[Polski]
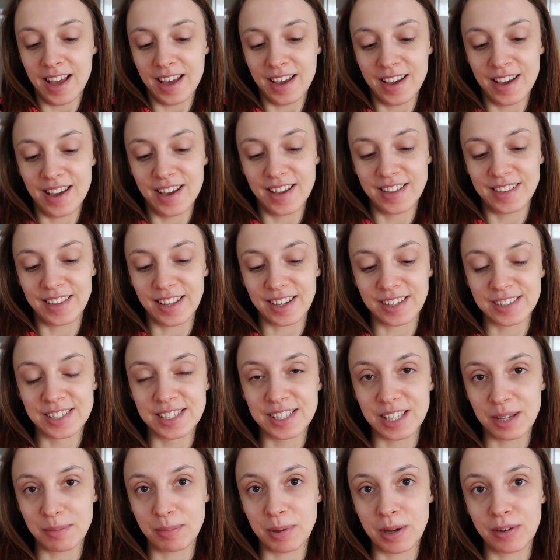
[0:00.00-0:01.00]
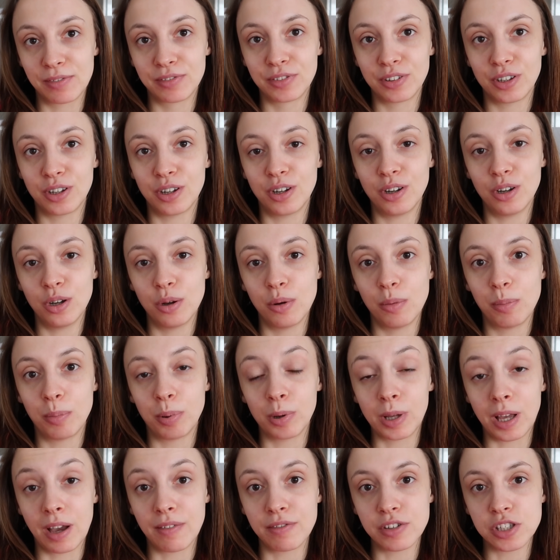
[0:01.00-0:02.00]
E, także na pewno e,
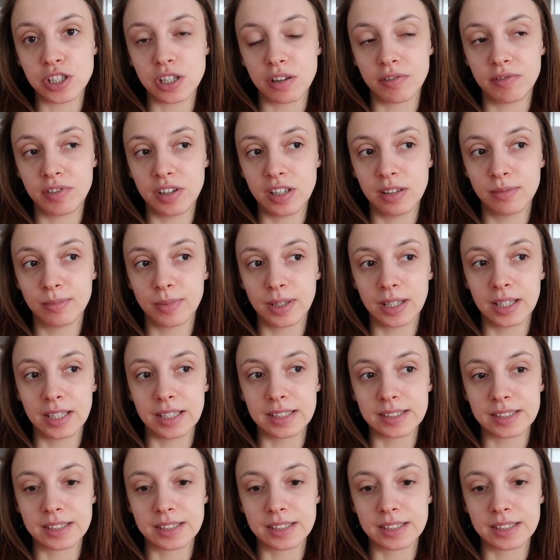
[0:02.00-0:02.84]
pojawi się film